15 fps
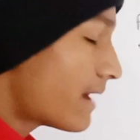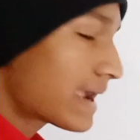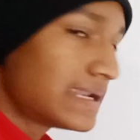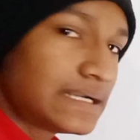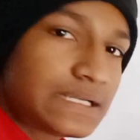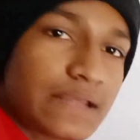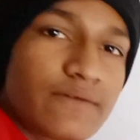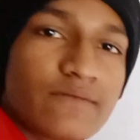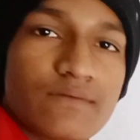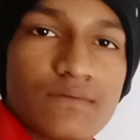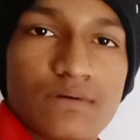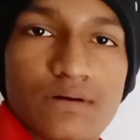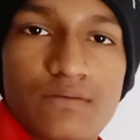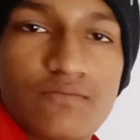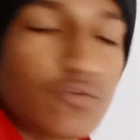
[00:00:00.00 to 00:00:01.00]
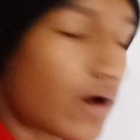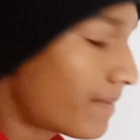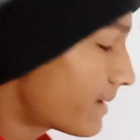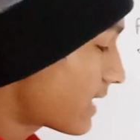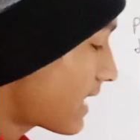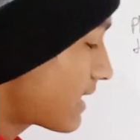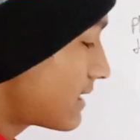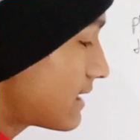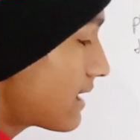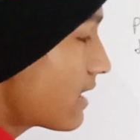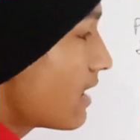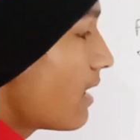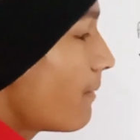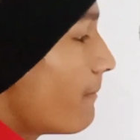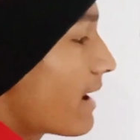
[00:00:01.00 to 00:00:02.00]
मैग्नेटिक वो आपका क्या कर रहा
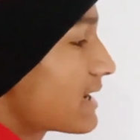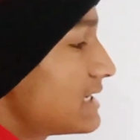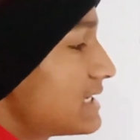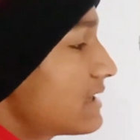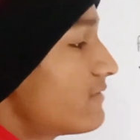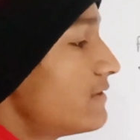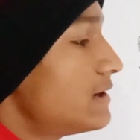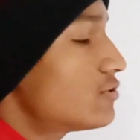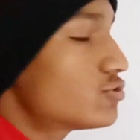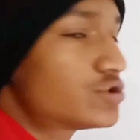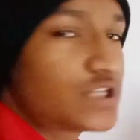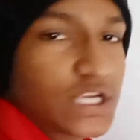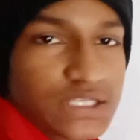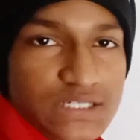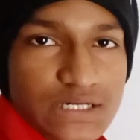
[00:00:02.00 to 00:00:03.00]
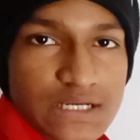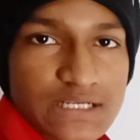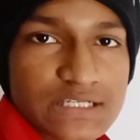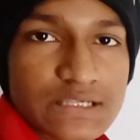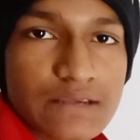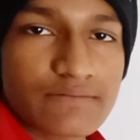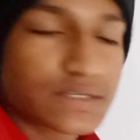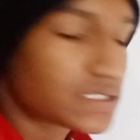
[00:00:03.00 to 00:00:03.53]
है मैग्नेटिक फील्ड को चेंज कर रहा है जिसकी